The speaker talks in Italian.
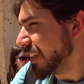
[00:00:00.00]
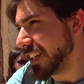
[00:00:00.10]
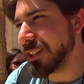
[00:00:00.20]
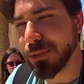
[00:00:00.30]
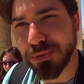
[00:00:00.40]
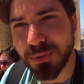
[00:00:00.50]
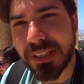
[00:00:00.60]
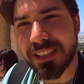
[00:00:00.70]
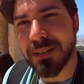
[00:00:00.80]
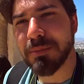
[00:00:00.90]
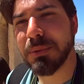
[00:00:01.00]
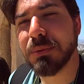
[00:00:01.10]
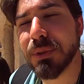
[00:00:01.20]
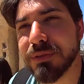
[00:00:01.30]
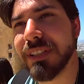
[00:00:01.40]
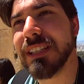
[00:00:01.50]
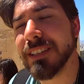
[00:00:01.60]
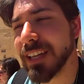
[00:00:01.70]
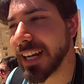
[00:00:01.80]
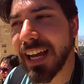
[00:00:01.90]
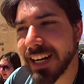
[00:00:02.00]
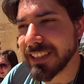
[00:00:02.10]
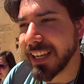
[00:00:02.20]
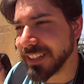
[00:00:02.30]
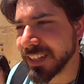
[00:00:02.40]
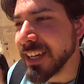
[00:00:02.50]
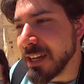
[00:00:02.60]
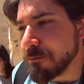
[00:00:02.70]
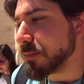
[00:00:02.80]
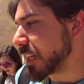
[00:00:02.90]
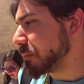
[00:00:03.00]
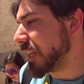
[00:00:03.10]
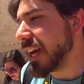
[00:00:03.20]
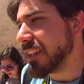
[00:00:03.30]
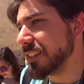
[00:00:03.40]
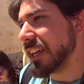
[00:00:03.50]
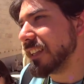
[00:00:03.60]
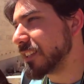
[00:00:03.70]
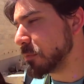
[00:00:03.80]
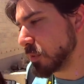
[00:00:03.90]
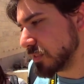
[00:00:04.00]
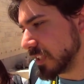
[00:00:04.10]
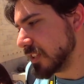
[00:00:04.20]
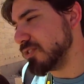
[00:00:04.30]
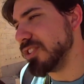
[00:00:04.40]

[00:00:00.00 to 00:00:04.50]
ricostruite appunto, finte a Gardaland, Mirabilandia, altri posti del